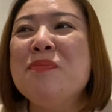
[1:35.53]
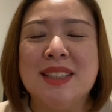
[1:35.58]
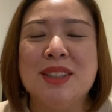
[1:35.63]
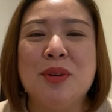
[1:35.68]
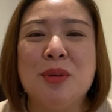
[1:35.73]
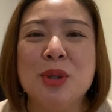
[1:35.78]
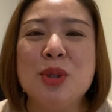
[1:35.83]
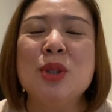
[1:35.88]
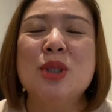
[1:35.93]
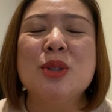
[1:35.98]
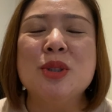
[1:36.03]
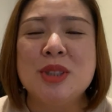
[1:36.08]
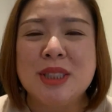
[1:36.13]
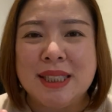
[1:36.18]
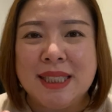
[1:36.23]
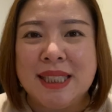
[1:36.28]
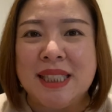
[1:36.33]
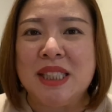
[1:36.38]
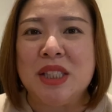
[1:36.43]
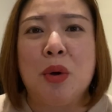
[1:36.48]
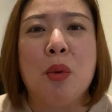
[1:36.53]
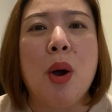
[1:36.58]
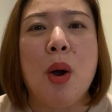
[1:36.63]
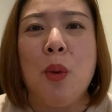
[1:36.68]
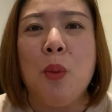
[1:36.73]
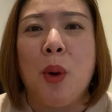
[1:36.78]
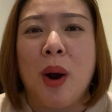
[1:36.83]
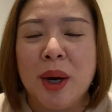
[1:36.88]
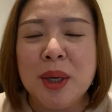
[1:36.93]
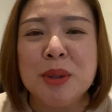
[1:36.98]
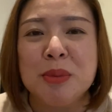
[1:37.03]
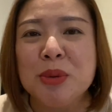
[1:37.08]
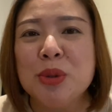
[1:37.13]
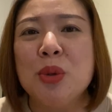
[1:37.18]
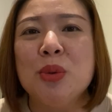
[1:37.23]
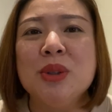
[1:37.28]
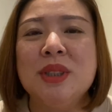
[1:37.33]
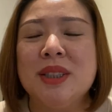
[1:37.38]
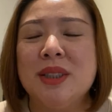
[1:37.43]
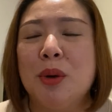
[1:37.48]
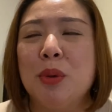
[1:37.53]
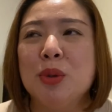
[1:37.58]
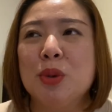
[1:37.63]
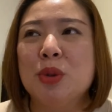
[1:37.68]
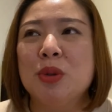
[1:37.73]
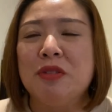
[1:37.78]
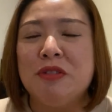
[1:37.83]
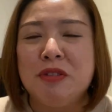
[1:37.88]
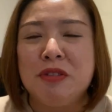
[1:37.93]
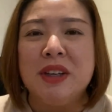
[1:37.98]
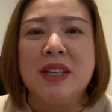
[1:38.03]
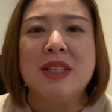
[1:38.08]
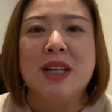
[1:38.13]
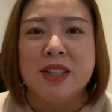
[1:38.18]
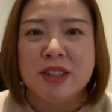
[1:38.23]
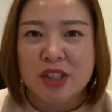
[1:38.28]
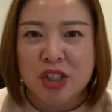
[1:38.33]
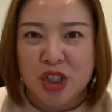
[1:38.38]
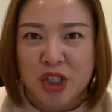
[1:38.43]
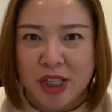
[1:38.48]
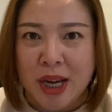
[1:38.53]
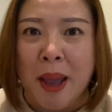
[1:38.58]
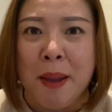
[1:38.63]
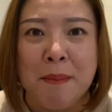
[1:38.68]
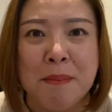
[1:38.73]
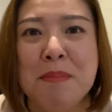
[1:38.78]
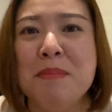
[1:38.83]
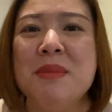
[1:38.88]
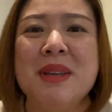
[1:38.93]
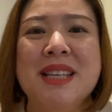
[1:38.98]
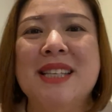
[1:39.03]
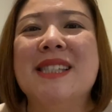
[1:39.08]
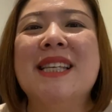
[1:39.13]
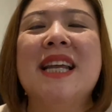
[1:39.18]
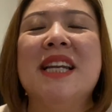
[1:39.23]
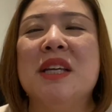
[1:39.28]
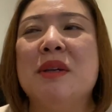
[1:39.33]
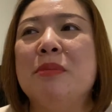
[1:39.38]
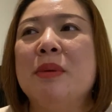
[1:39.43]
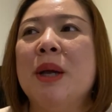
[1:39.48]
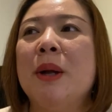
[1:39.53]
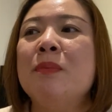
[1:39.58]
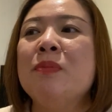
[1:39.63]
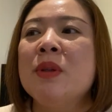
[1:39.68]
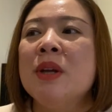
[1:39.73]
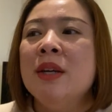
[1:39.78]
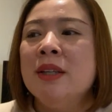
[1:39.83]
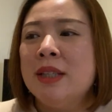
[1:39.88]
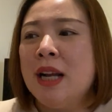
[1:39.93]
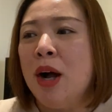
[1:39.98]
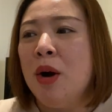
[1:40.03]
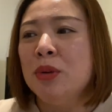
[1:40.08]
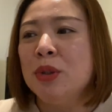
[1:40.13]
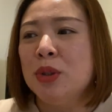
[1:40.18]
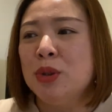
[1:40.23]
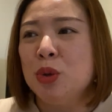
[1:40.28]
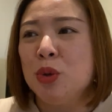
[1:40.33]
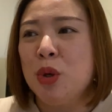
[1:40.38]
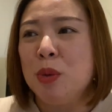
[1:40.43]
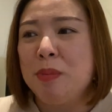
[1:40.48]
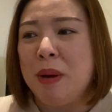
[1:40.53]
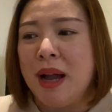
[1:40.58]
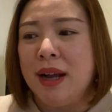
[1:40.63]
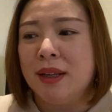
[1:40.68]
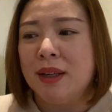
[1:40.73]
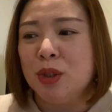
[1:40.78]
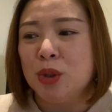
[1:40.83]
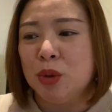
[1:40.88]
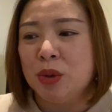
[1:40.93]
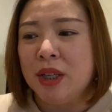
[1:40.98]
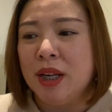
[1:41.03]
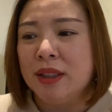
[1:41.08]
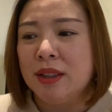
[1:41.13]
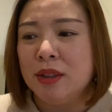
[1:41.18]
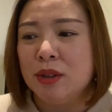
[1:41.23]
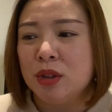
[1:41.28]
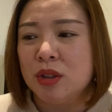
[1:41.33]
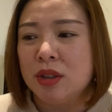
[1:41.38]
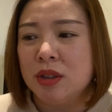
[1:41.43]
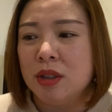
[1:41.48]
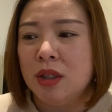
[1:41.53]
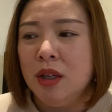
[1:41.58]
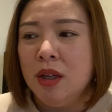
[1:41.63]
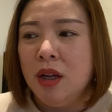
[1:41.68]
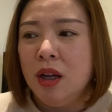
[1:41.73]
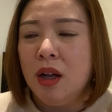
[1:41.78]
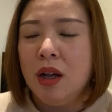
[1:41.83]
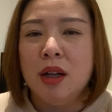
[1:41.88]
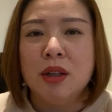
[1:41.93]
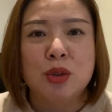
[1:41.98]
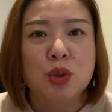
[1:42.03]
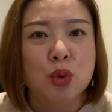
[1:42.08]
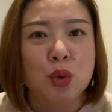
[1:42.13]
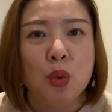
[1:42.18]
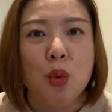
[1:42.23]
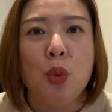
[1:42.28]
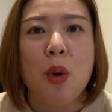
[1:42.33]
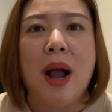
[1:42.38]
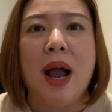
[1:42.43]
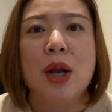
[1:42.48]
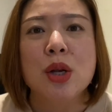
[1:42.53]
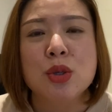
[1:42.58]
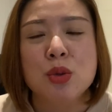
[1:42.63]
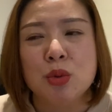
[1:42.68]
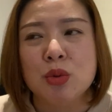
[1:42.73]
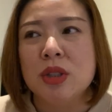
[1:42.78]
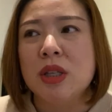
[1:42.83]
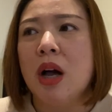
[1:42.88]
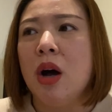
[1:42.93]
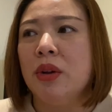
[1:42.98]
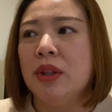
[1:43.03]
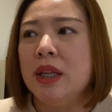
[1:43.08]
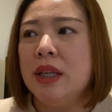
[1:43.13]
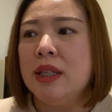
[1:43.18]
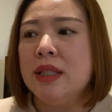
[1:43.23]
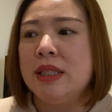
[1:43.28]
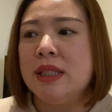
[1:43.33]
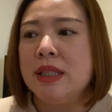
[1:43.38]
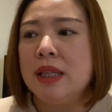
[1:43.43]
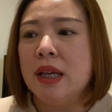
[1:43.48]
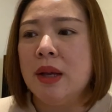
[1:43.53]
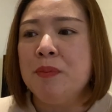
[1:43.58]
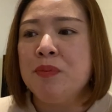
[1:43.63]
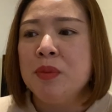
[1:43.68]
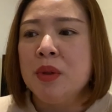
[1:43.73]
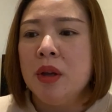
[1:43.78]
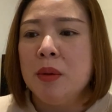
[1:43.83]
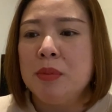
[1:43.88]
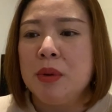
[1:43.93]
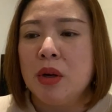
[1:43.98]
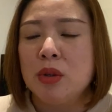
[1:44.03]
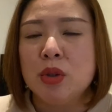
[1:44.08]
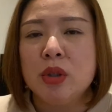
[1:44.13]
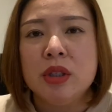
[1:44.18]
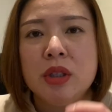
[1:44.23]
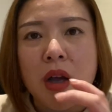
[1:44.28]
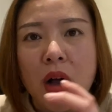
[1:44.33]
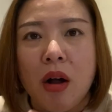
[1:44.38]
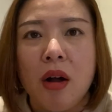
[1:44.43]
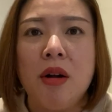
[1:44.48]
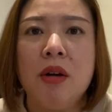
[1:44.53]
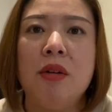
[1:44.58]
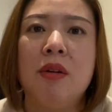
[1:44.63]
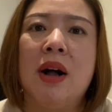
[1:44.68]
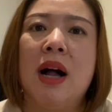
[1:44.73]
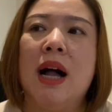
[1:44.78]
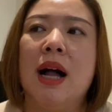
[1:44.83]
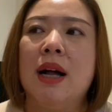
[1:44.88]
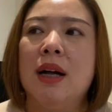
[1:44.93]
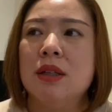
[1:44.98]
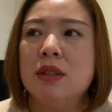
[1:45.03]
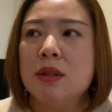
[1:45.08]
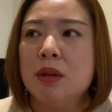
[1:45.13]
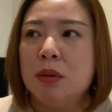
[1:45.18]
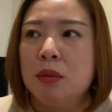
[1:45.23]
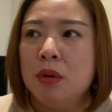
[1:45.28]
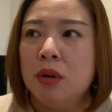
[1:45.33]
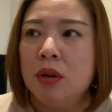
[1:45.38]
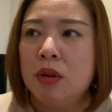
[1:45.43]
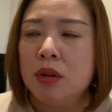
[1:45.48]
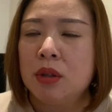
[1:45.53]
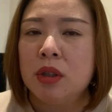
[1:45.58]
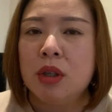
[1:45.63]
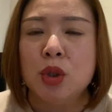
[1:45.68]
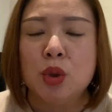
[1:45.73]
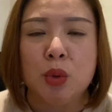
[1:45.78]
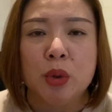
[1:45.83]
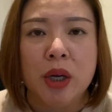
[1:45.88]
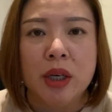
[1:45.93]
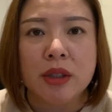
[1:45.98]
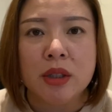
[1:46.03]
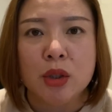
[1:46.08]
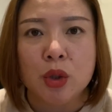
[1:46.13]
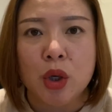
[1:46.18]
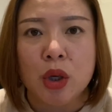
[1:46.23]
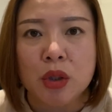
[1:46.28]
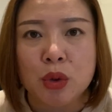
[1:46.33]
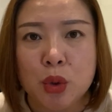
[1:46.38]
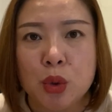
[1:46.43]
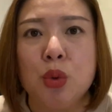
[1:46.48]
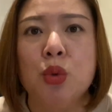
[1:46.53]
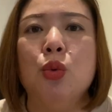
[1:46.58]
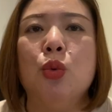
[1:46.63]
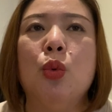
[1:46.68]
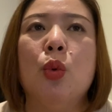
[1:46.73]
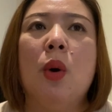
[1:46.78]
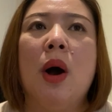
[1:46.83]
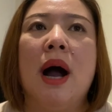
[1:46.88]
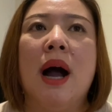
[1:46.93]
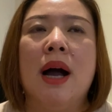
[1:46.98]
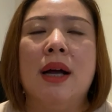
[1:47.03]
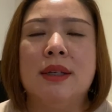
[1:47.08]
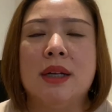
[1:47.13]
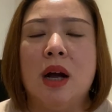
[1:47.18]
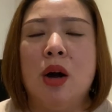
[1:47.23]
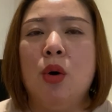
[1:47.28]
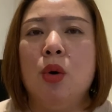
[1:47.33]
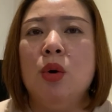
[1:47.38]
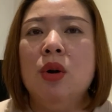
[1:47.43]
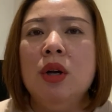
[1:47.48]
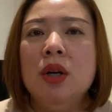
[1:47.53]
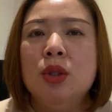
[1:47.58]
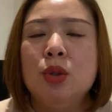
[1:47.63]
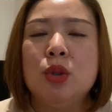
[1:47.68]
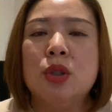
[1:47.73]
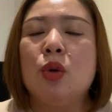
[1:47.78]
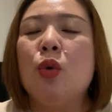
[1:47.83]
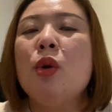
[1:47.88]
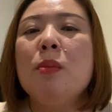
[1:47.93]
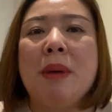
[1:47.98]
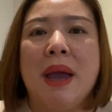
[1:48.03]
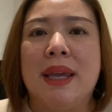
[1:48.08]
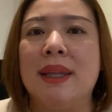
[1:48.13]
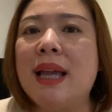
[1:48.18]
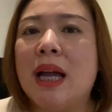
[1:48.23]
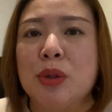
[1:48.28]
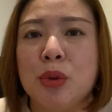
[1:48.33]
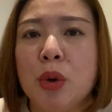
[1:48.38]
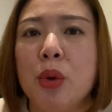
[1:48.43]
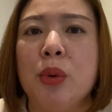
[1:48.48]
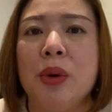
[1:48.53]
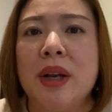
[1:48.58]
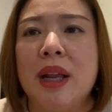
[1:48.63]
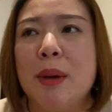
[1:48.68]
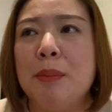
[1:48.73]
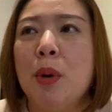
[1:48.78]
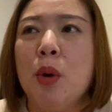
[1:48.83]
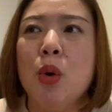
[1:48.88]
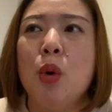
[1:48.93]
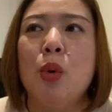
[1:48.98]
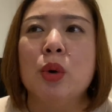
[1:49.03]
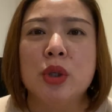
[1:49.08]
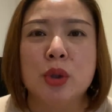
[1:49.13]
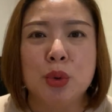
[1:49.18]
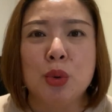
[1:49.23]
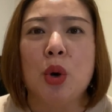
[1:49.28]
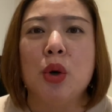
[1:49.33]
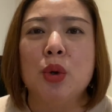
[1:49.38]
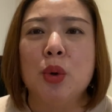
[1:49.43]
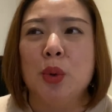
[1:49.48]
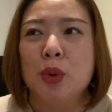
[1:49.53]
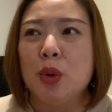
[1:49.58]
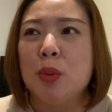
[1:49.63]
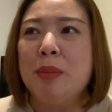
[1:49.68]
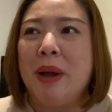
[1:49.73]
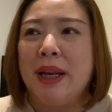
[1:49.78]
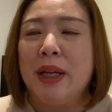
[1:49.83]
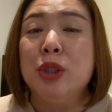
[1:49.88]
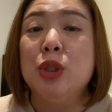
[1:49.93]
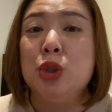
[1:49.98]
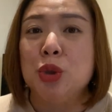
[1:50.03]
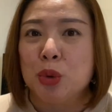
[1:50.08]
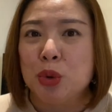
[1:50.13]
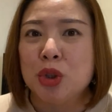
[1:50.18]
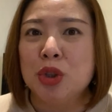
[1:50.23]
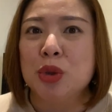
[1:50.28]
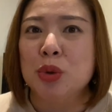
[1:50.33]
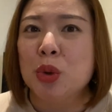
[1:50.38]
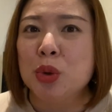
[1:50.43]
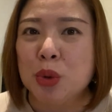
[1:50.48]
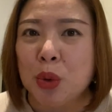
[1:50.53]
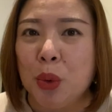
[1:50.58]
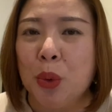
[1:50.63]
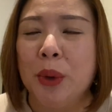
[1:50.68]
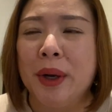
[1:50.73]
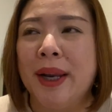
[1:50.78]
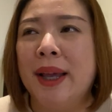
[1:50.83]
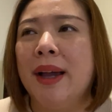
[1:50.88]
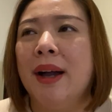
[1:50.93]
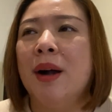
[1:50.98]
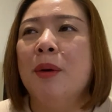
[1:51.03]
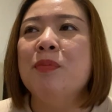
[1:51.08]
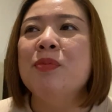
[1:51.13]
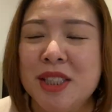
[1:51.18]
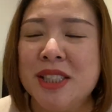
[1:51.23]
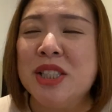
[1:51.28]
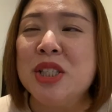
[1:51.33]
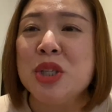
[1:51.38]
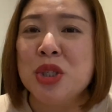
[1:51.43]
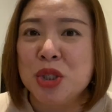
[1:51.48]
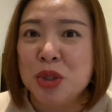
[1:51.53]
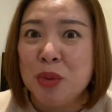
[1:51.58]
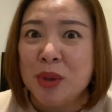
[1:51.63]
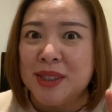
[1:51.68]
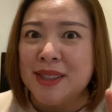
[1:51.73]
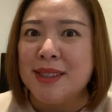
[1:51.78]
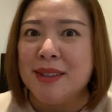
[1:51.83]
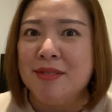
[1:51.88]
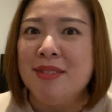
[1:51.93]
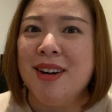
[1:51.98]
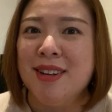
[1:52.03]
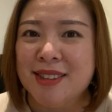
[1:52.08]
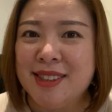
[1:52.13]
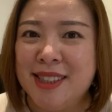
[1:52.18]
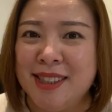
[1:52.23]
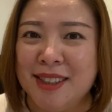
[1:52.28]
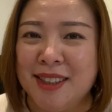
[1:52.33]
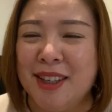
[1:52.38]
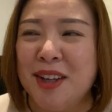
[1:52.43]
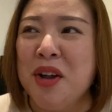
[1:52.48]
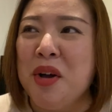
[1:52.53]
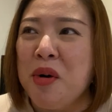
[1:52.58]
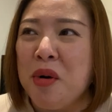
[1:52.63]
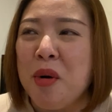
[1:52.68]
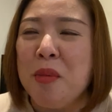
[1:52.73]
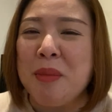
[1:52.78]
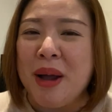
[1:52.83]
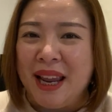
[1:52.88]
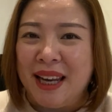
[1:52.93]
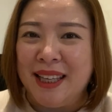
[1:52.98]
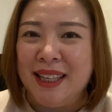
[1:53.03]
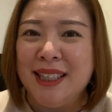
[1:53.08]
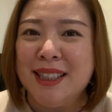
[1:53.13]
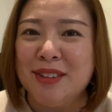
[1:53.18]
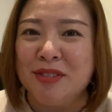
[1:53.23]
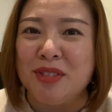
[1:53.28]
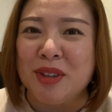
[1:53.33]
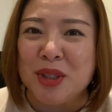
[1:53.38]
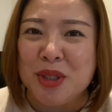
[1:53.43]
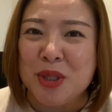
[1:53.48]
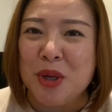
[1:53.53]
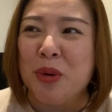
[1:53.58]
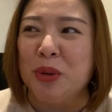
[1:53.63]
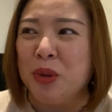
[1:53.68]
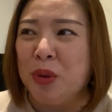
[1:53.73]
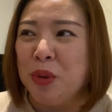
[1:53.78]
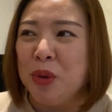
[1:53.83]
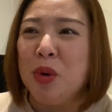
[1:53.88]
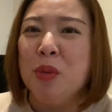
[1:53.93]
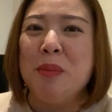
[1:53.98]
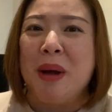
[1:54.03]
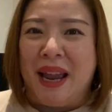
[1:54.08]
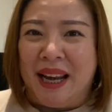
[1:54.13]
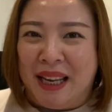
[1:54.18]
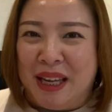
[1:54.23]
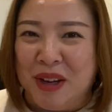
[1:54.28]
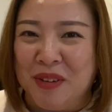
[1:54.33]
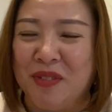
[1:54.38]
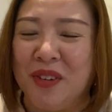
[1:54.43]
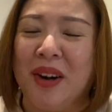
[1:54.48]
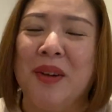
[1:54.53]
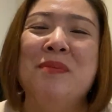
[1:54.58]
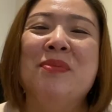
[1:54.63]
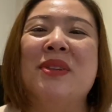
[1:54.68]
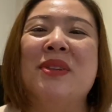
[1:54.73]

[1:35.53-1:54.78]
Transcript: 我就是喜欢玩什么东西呢，我就会非常的沉迷在里边，然后呢，就会把各种各样的就是呃种花种草的一些。比方说药啊，呃，各种各样的这个土啊，然后就是会买一大堆回来，包括我那多肉，我都买了九十多种回来啊。其实是我自己忘记了，我买了一个份儿之后呢，我又买了一份儿。